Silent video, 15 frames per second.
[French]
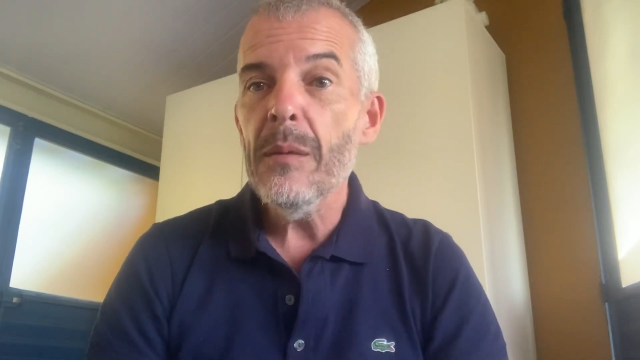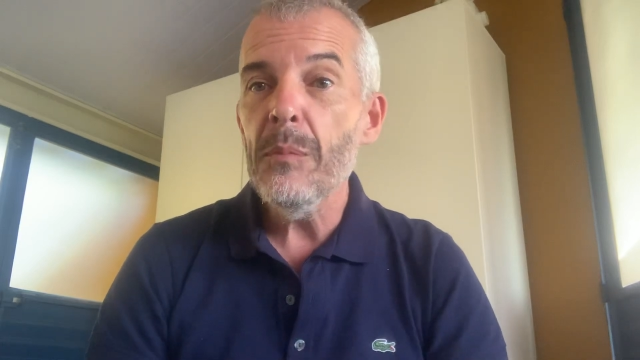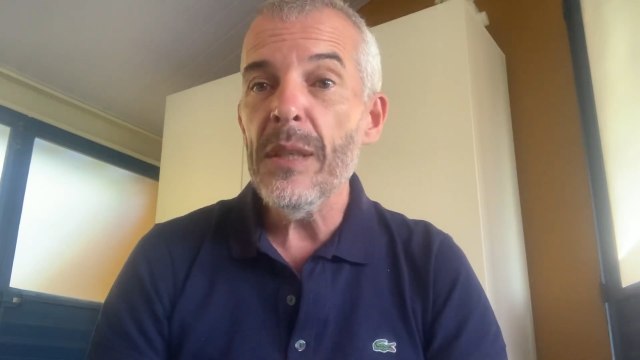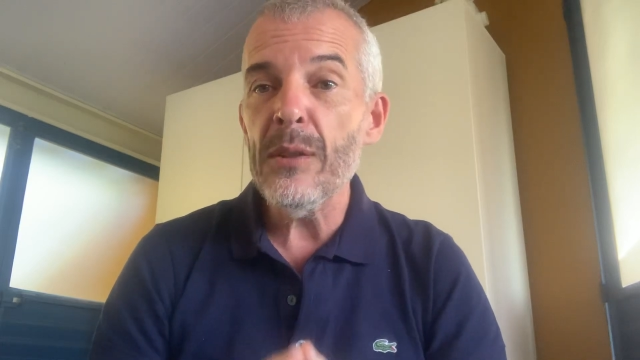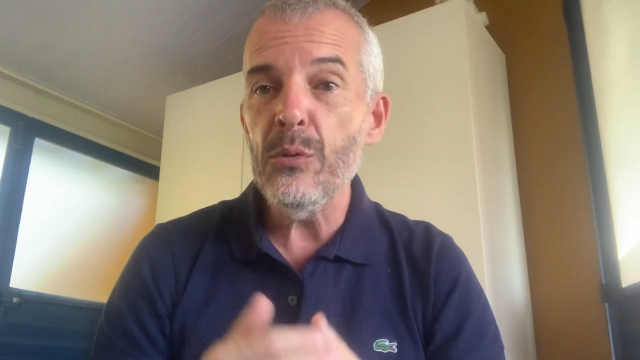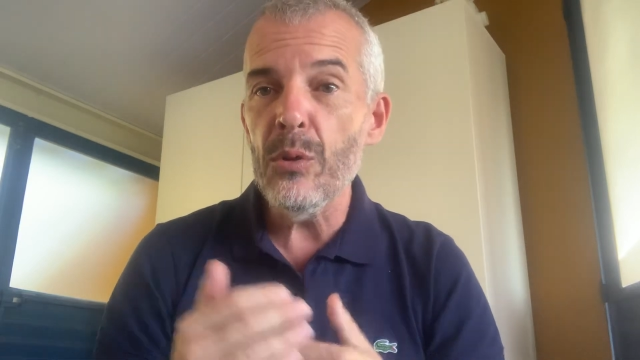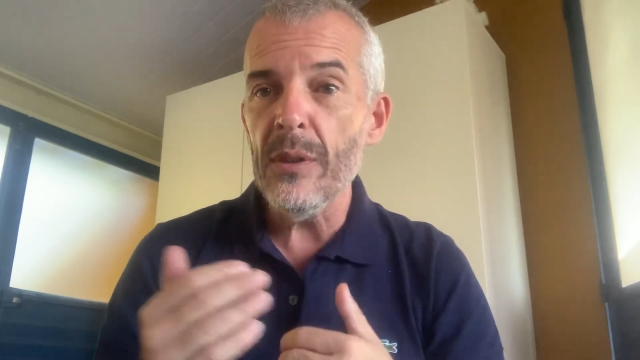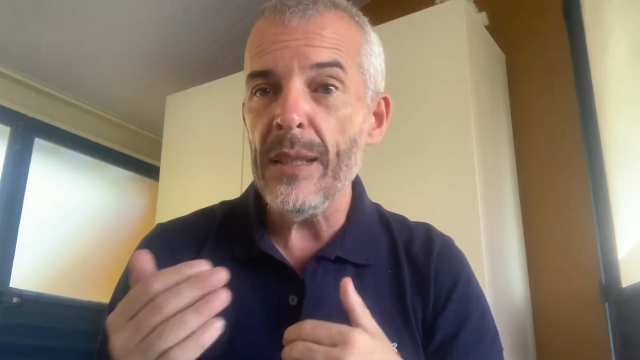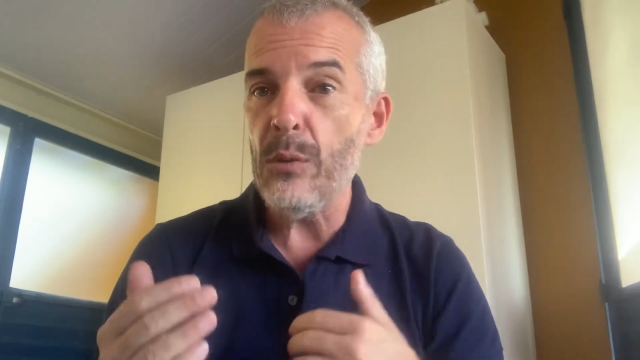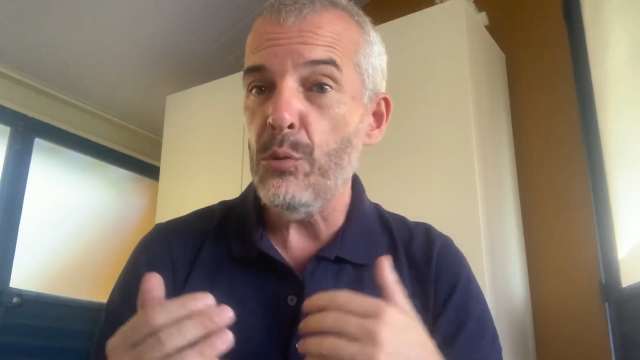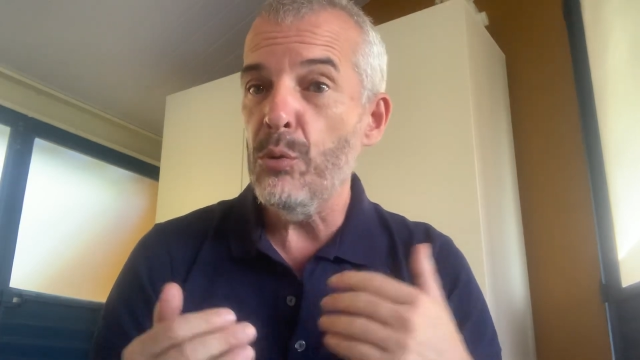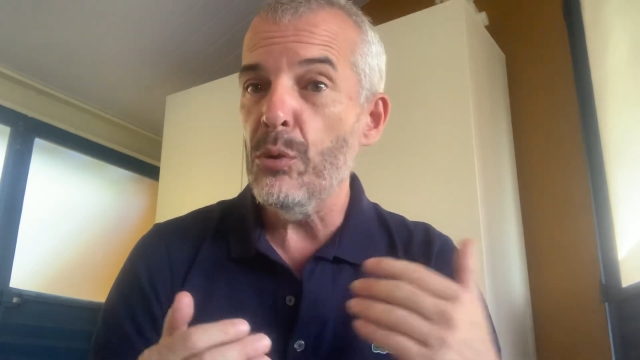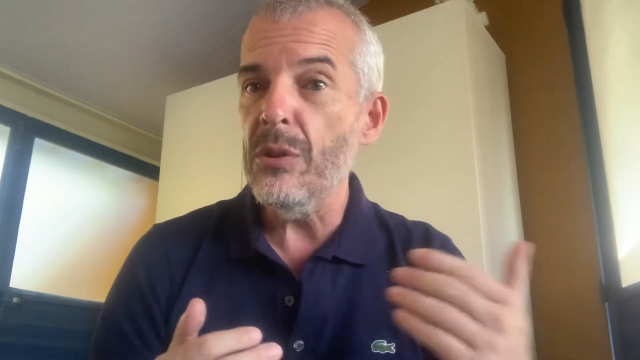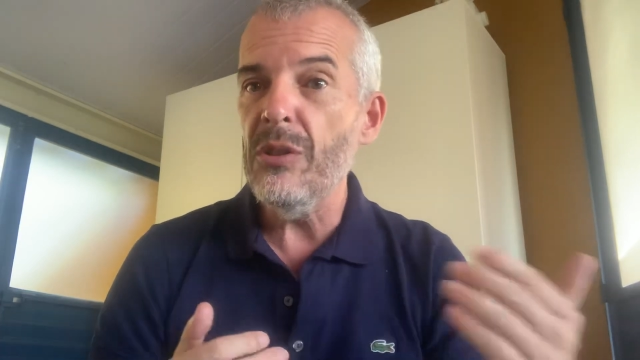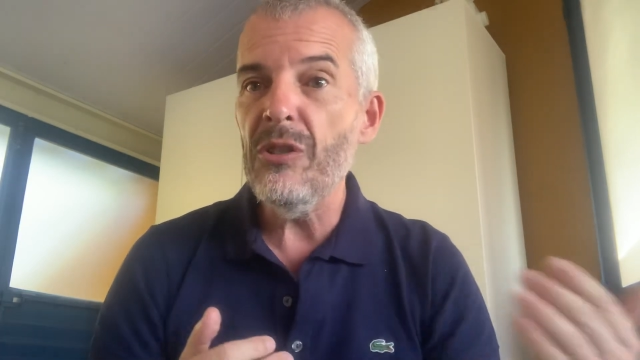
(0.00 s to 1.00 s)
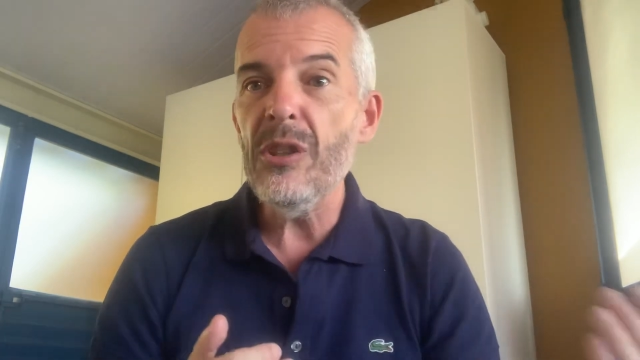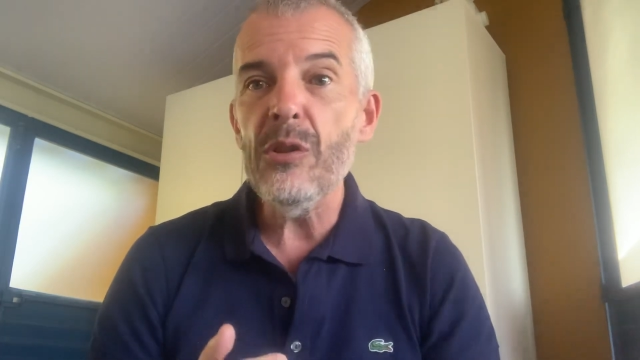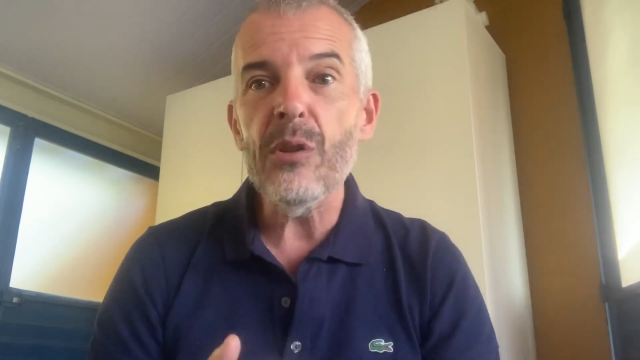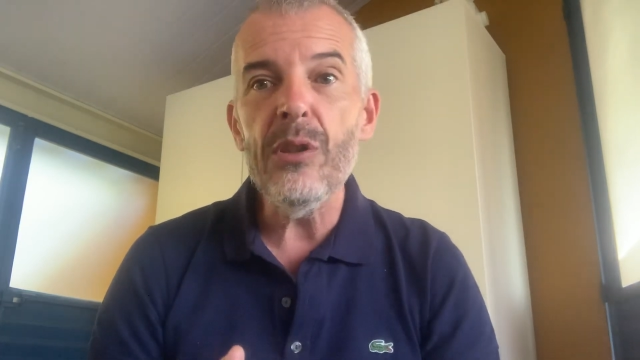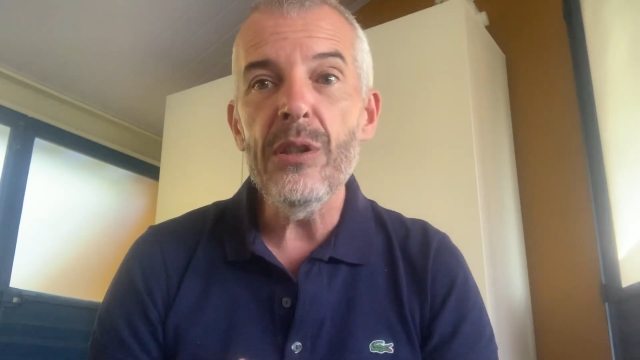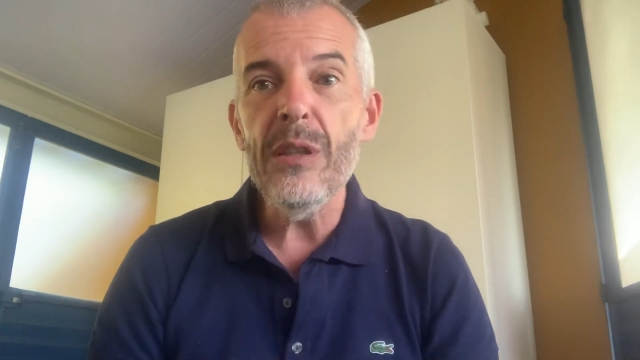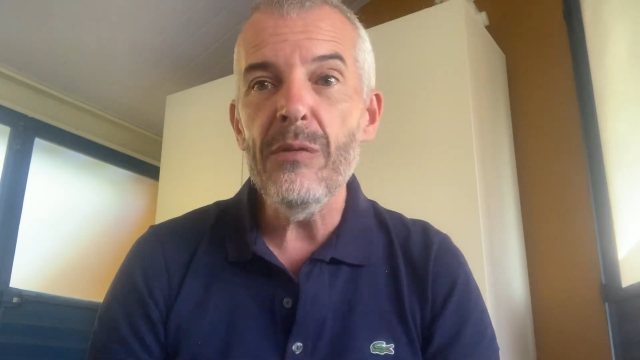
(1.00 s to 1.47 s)
Bien sûr, il y a toujours des
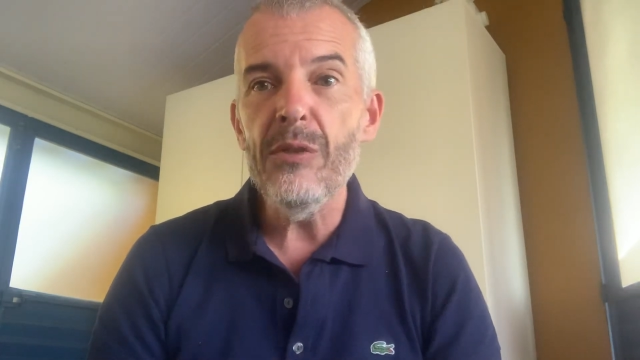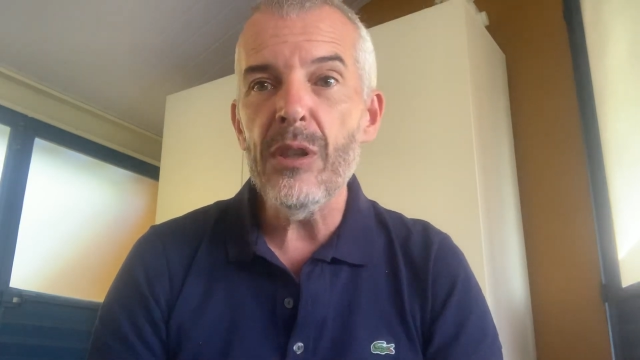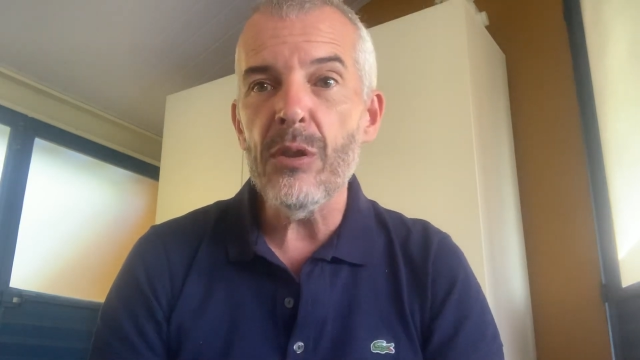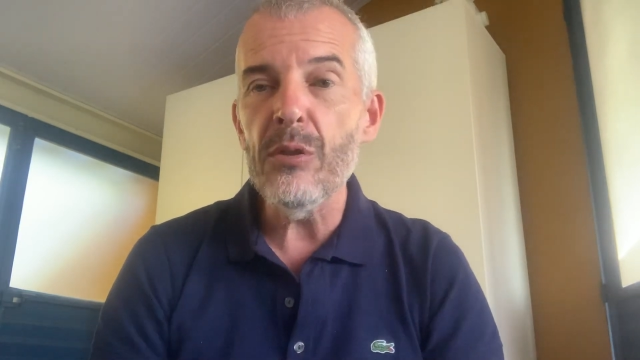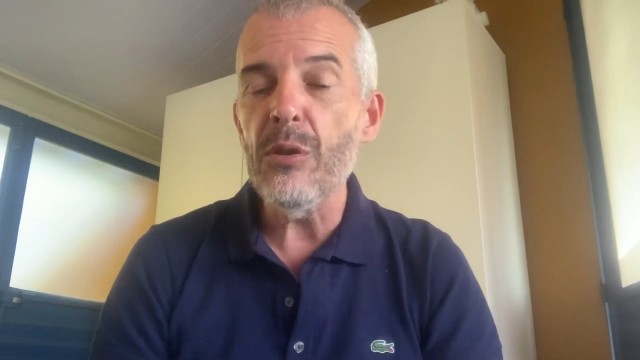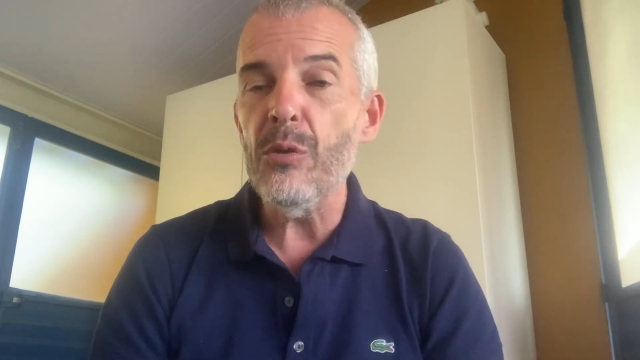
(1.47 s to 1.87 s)
écoles déviantes